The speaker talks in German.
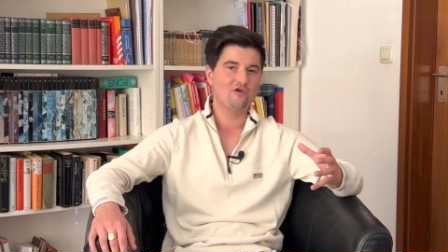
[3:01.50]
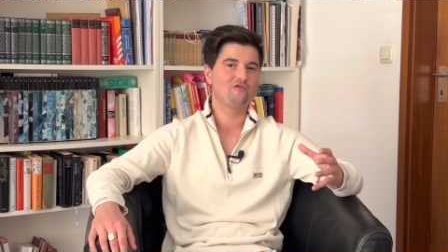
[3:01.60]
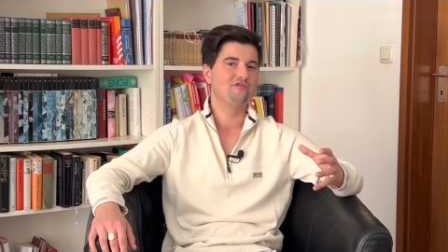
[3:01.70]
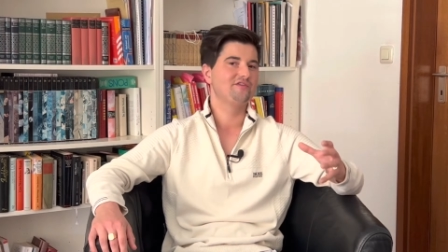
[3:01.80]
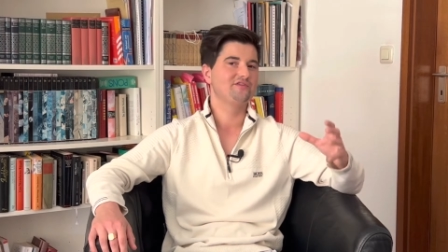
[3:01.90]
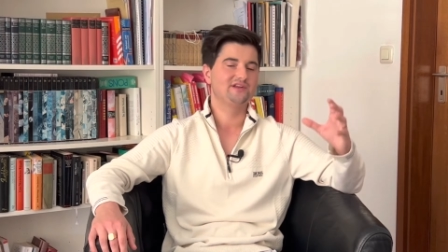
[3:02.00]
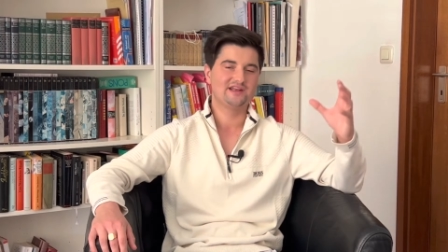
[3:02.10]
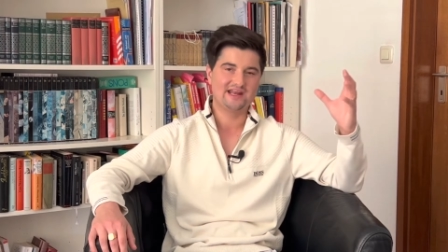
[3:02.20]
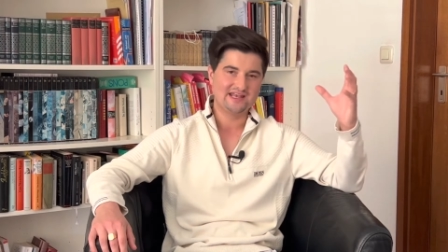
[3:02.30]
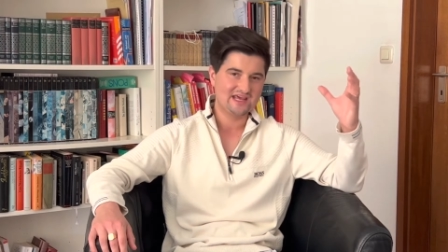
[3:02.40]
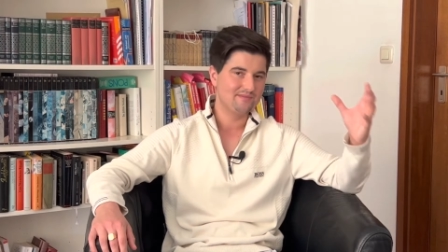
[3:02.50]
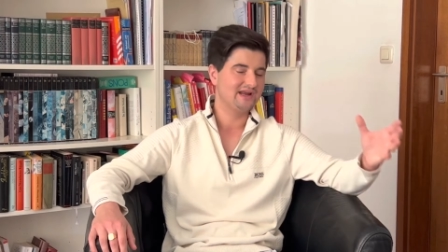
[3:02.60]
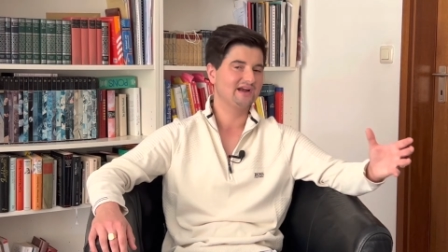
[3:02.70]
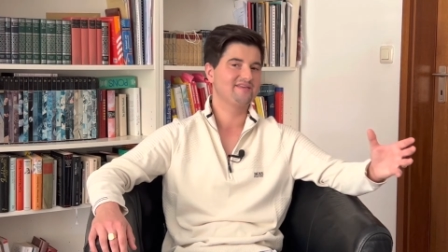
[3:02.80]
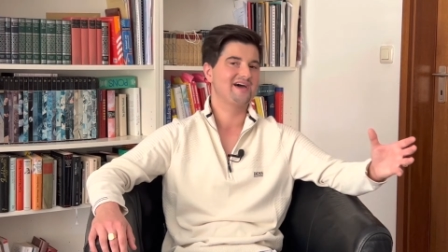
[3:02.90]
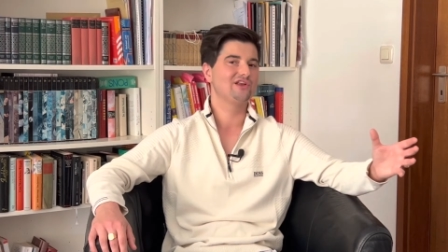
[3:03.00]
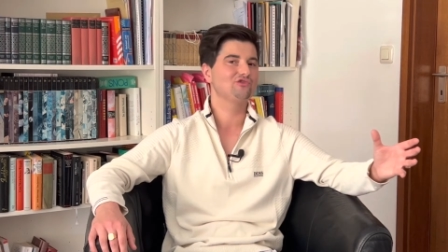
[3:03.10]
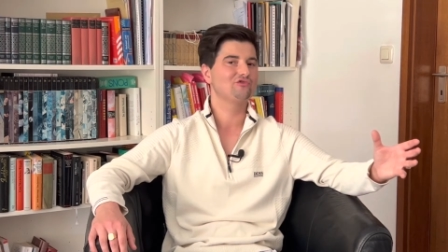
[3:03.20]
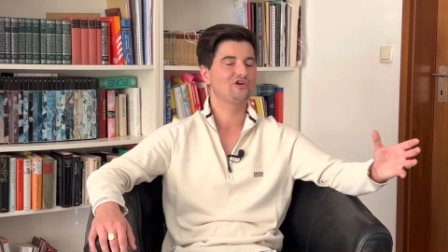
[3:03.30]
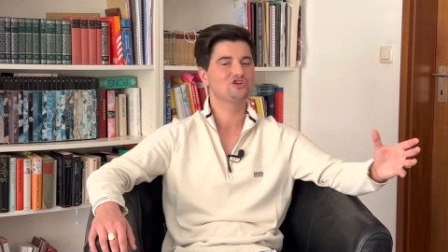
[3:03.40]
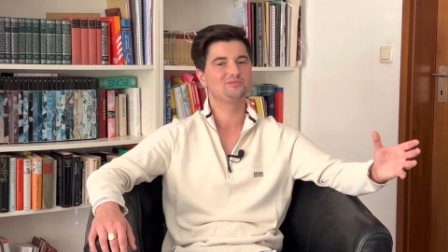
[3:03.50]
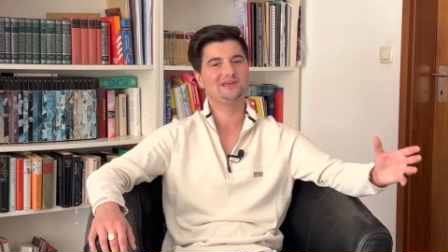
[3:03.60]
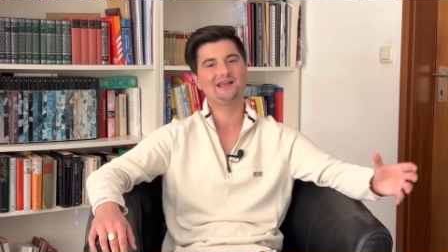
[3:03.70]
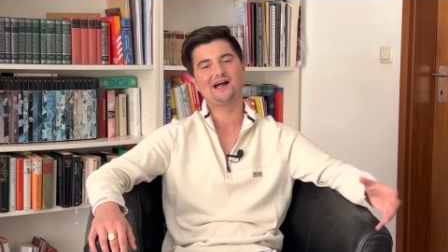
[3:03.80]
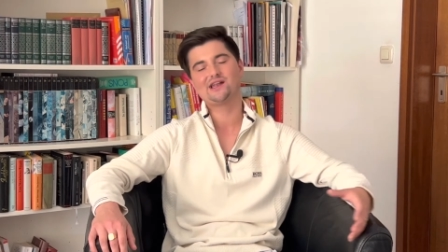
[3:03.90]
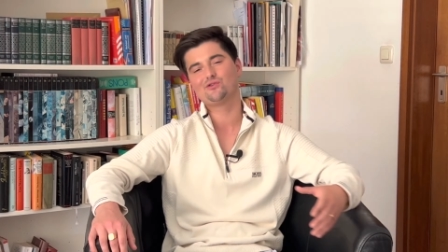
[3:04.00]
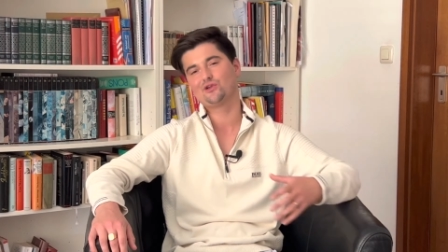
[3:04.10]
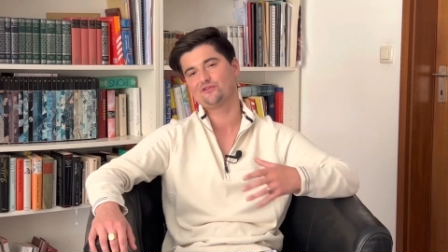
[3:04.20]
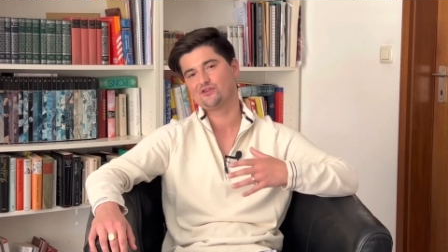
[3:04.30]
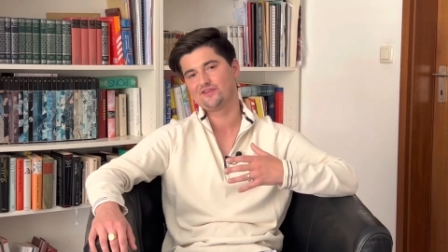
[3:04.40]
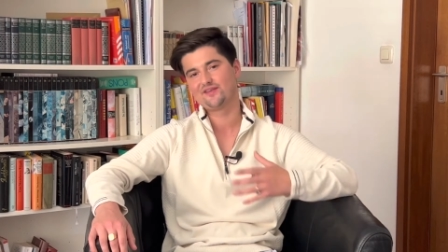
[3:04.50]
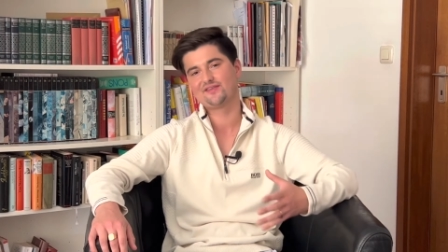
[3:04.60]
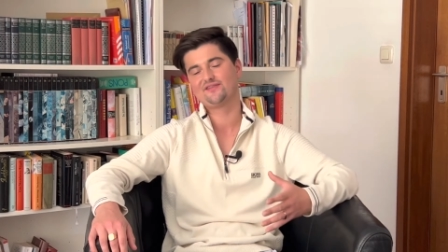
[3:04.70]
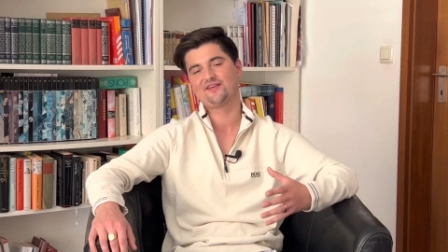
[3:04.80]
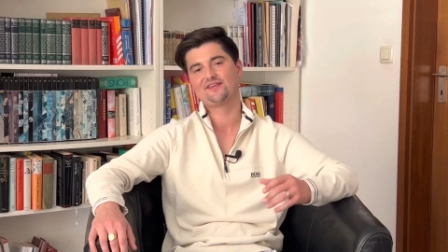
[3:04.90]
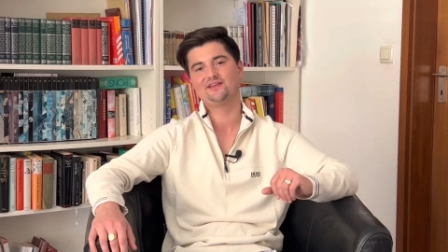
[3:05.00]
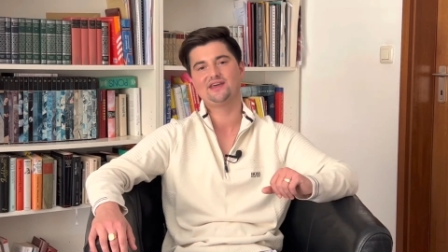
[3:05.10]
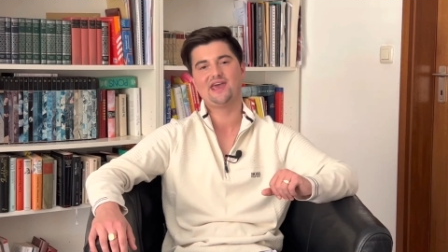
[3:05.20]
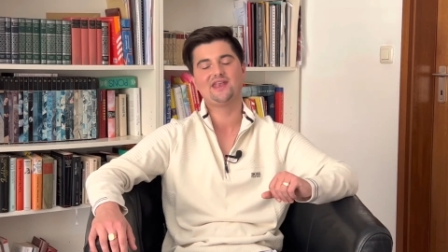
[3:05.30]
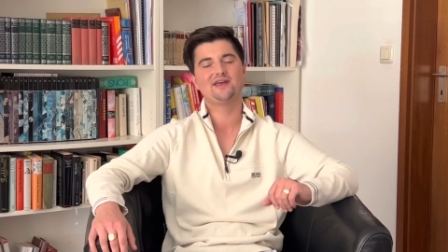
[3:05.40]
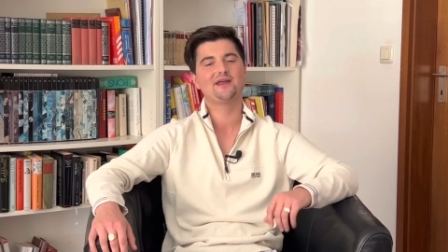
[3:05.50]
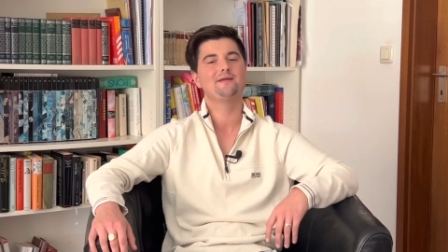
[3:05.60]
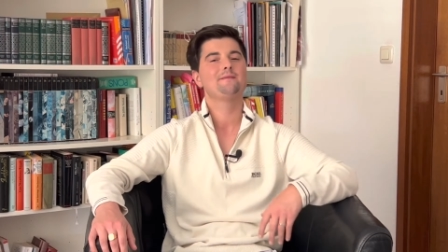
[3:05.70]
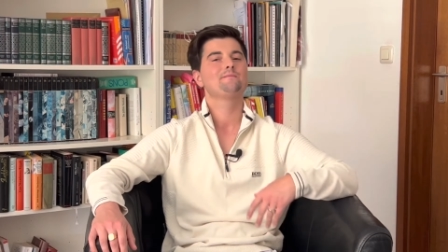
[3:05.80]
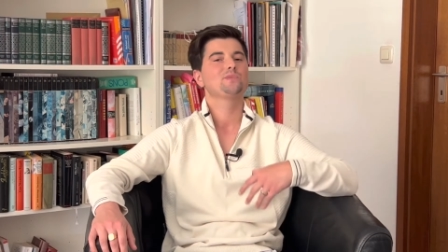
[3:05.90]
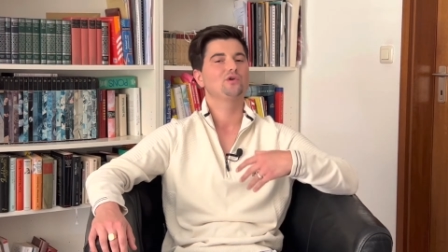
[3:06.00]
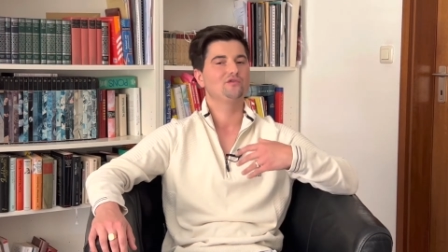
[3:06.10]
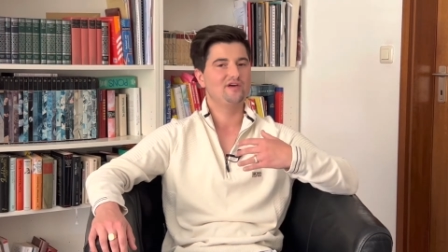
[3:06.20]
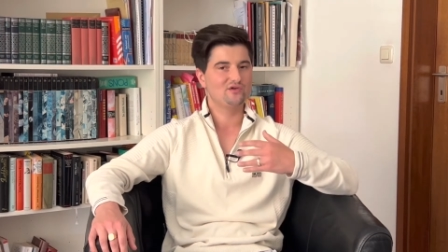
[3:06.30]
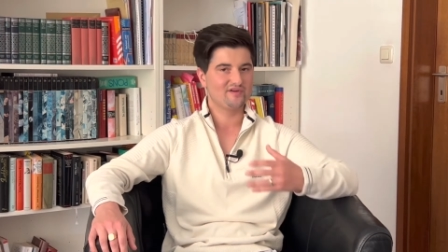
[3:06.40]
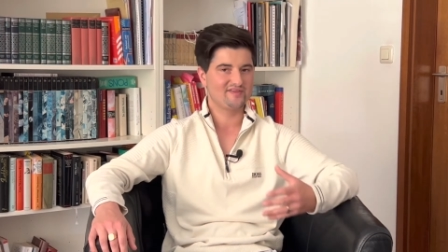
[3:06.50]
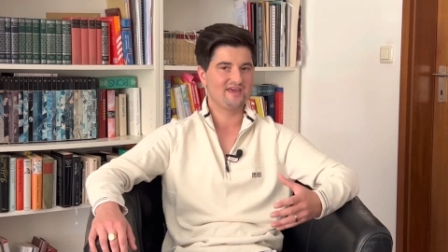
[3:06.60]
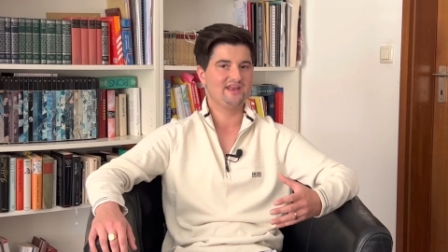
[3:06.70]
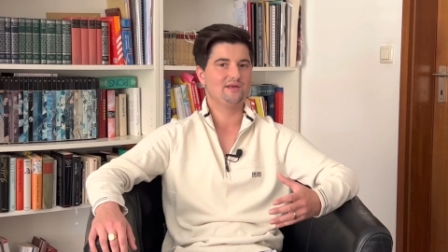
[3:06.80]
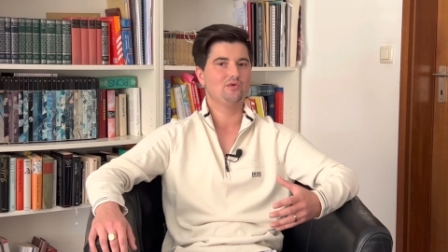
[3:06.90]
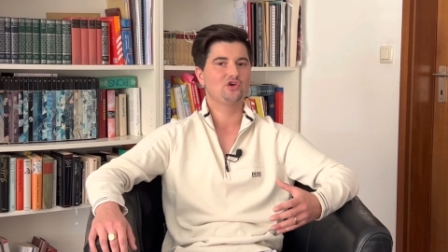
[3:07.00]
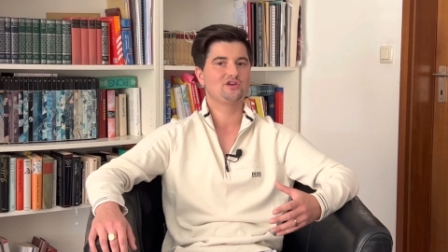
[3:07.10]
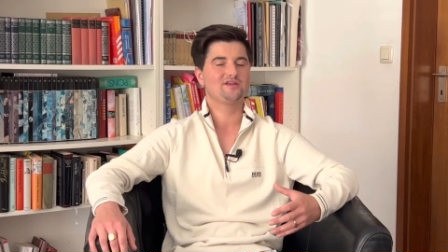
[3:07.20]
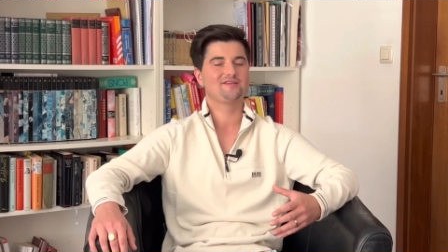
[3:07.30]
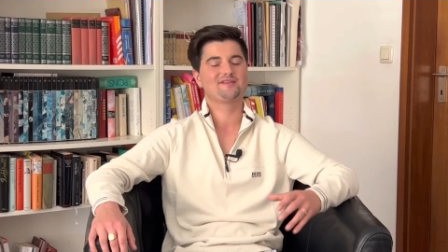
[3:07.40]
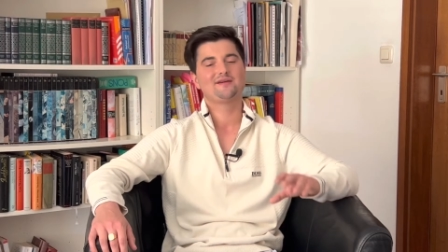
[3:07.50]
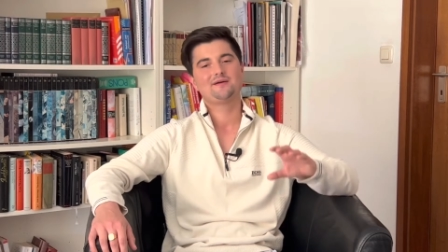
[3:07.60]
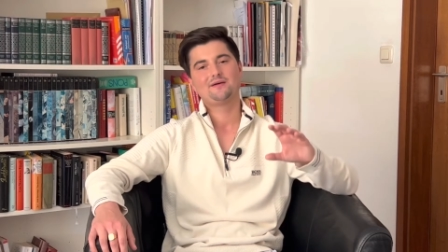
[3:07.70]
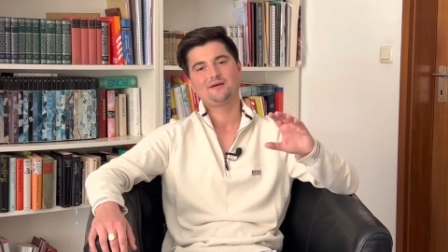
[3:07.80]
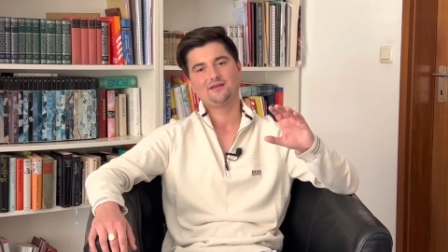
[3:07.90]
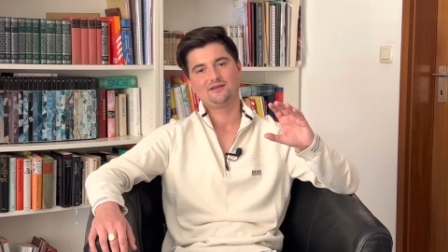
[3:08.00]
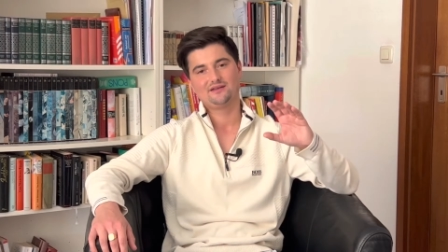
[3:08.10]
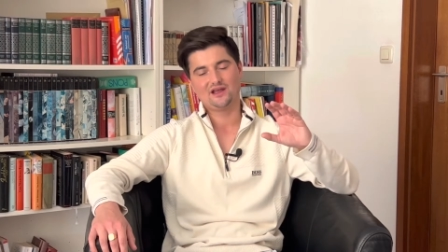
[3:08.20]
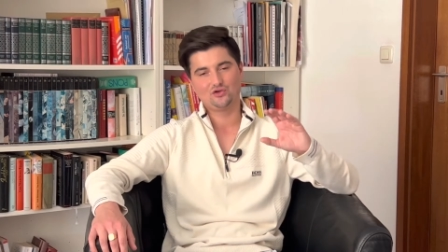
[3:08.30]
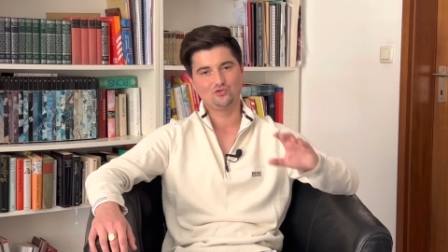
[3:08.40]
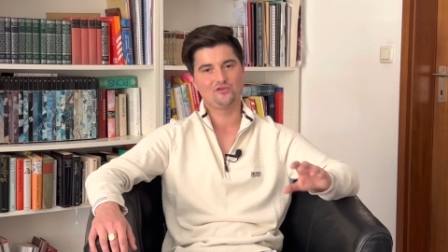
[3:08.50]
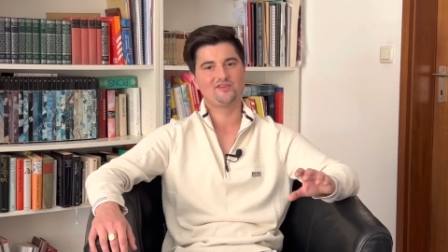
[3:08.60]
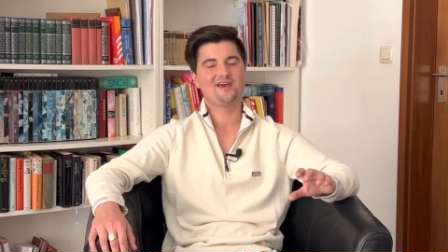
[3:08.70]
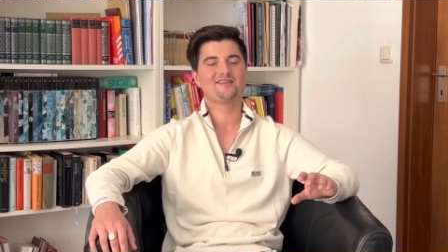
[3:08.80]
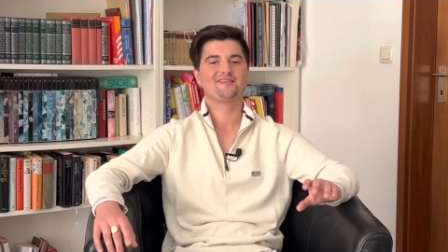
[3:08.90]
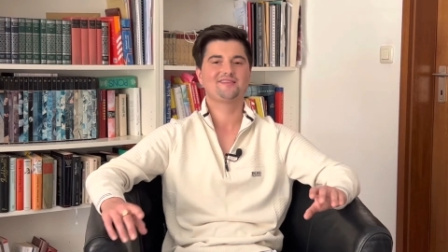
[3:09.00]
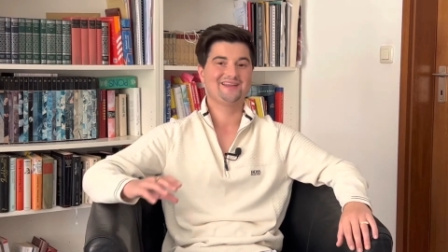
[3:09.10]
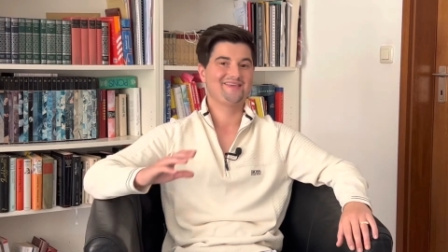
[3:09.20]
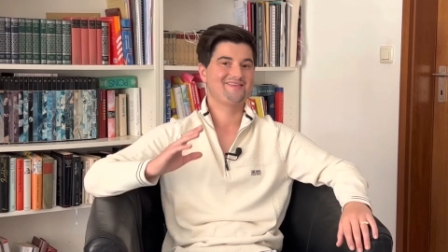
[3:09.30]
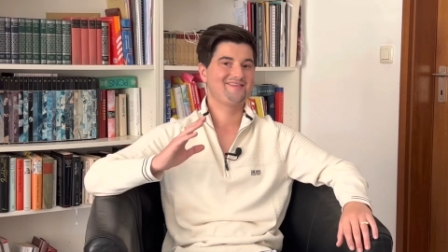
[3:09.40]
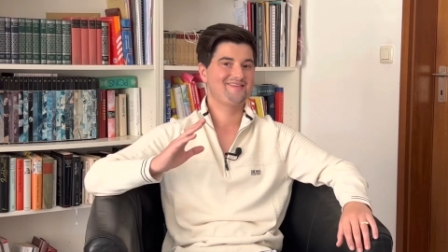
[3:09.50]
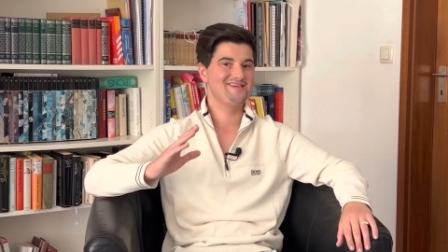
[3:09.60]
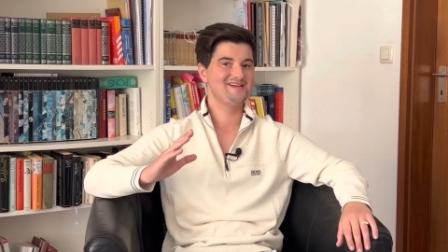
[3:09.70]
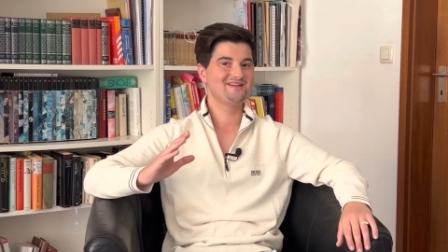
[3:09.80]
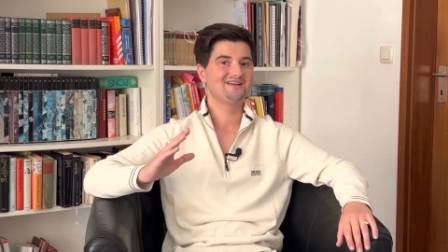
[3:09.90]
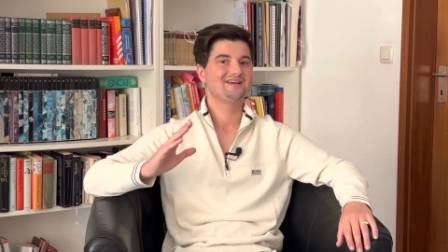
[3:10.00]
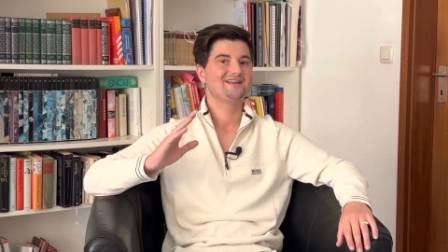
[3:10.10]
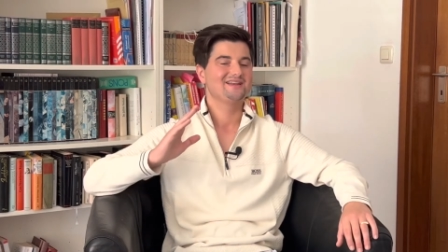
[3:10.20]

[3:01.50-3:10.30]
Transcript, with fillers: auf, willst du dir dein Leben lang das Handtuch vor den Spiegel halten oder willst du jetzt was an dir ändern? Und wenn du was ändern möchtest, dann tu es jetzt. Das Ziel,